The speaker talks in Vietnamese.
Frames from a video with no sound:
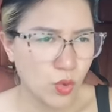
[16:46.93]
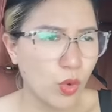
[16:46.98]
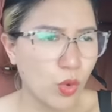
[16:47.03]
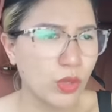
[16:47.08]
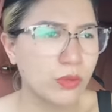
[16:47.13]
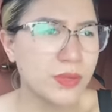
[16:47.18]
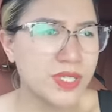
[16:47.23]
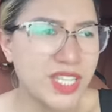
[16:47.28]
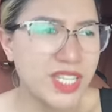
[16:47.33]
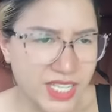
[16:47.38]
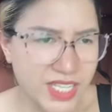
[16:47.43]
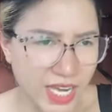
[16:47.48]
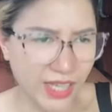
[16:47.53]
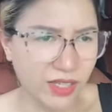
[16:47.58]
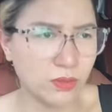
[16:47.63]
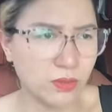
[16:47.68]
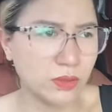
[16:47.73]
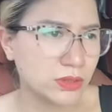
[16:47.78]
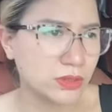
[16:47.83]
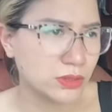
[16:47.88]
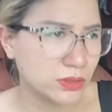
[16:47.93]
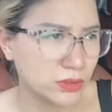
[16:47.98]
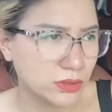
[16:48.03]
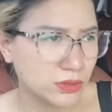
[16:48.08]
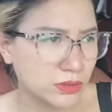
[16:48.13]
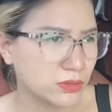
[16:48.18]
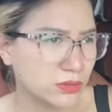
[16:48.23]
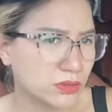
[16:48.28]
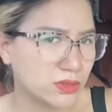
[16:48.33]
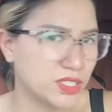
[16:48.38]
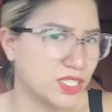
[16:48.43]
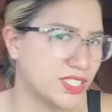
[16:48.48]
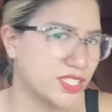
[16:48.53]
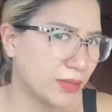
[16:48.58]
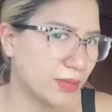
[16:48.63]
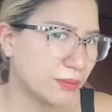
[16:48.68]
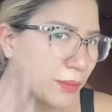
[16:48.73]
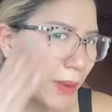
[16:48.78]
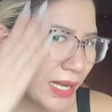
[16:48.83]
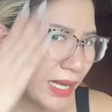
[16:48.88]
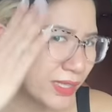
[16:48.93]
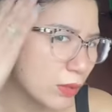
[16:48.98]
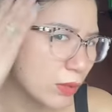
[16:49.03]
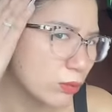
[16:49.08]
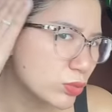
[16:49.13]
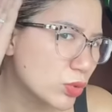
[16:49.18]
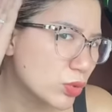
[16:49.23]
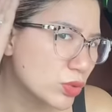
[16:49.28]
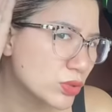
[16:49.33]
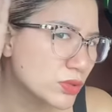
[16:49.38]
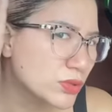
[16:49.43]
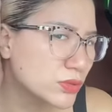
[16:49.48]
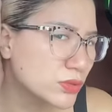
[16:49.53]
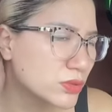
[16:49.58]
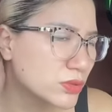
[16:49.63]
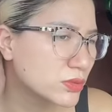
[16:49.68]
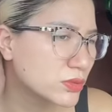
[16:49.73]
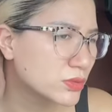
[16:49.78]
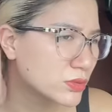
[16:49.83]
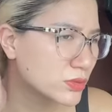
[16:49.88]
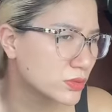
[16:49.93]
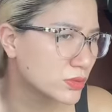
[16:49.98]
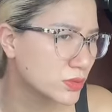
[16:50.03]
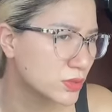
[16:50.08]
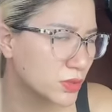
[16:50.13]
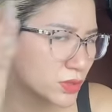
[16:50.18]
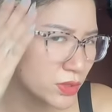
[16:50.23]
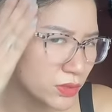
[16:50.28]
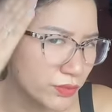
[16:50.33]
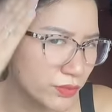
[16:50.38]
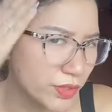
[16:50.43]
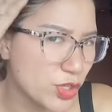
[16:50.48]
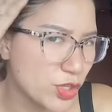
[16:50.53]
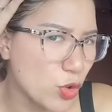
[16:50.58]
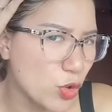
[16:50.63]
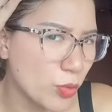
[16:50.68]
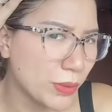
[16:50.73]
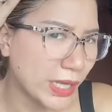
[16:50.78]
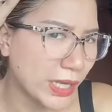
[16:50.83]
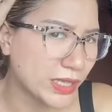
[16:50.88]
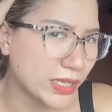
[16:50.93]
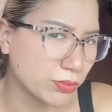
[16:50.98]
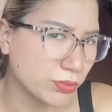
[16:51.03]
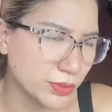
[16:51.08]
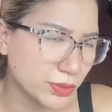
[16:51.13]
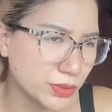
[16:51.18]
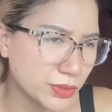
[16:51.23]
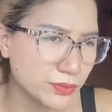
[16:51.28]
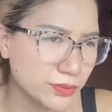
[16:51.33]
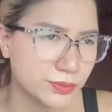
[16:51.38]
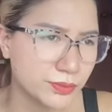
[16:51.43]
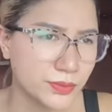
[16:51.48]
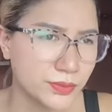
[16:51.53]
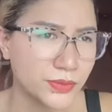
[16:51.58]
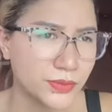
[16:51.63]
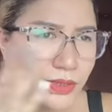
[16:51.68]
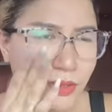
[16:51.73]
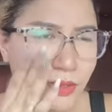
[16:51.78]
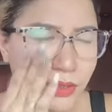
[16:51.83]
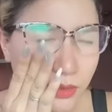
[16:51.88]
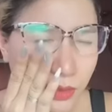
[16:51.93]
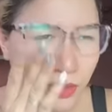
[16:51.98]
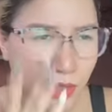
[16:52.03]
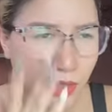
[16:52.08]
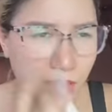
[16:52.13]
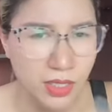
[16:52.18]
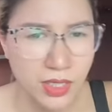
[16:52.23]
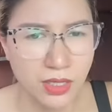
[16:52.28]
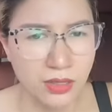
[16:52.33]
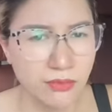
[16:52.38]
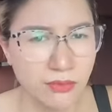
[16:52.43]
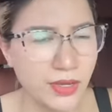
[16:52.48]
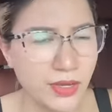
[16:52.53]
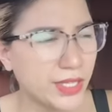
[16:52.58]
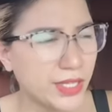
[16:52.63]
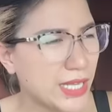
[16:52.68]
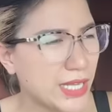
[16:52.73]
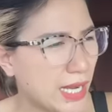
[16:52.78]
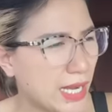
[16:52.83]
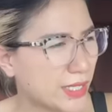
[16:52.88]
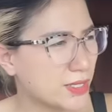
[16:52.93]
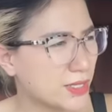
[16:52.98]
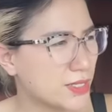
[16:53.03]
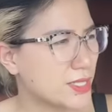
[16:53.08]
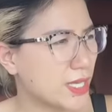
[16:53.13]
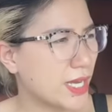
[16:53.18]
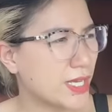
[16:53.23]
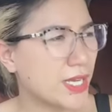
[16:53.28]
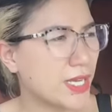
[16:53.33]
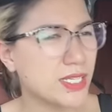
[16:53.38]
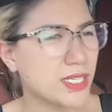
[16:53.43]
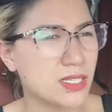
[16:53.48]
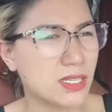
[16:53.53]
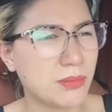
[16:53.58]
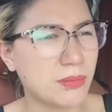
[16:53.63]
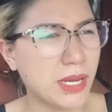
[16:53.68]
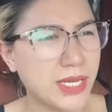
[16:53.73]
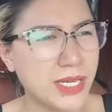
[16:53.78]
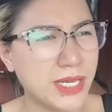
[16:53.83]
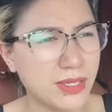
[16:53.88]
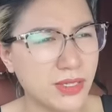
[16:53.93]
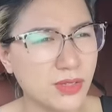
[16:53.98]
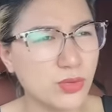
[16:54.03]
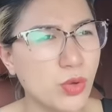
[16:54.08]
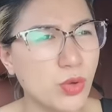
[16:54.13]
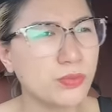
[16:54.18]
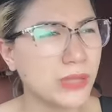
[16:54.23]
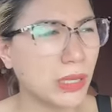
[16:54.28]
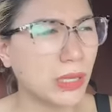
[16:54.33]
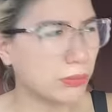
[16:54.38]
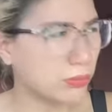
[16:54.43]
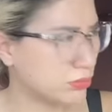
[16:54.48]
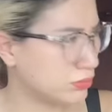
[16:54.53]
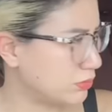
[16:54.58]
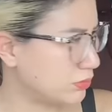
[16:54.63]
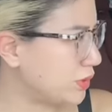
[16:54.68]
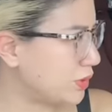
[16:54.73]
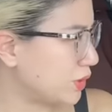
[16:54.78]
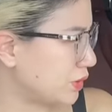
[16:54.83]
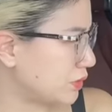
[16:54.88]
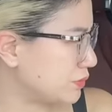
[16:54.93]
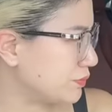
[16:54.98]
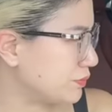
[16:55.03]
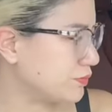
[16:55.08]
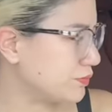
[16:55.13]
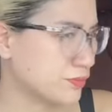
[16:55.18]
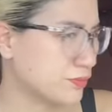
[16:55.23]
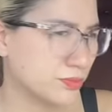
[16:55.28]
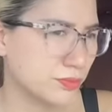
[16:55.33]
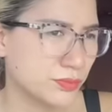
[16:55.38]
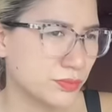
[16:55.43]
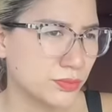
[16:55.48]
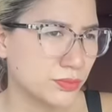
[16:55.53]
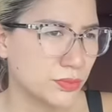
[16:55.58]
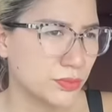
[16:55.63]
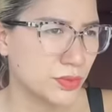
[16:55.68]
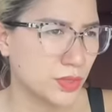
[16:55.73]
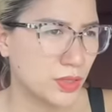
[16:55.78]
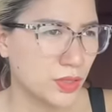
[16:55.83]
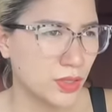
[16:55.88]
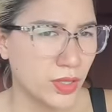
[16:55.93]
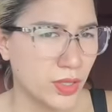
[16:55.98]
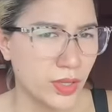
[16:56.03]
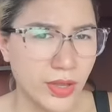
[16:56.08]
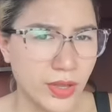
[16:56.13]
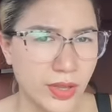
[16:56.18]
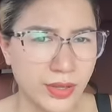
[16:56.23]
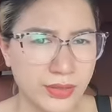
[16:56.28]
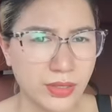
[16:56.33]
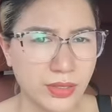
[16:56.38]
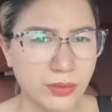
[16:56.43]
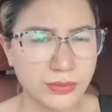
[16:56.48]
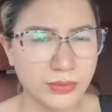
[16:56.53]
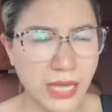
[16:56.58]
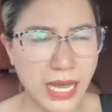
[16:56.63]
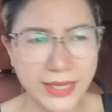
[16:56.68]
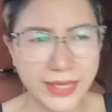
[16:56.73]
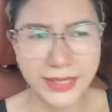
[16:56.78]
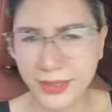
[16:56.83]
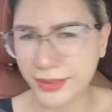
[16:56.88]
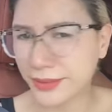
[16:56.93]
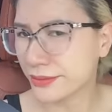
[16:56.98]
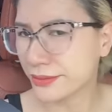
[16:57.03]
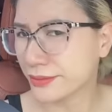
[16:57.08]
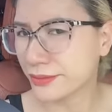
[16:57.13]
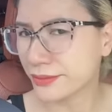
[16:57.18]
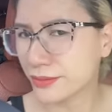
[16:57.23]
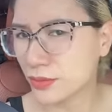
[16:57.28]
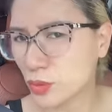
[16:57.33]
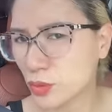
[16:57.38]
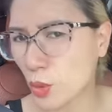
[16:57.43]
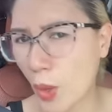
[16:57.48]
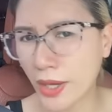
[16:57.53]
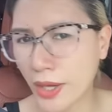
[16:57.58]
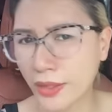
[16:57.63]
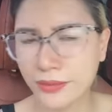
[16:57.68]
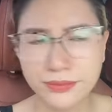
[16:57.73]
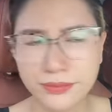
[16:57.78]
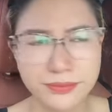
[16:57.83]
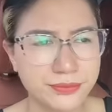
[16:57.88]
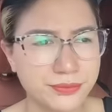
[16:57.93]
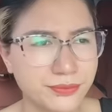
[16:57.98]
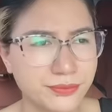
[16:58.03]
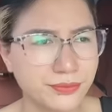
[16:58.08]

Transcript: Uất xì chết luôn, xì chết bạc tóc luôn. Đi nhuộm lại tóc. Về nhà cất xe lấy cái xe máy đi nhuộm tóc mới được. Tóc tai này toang.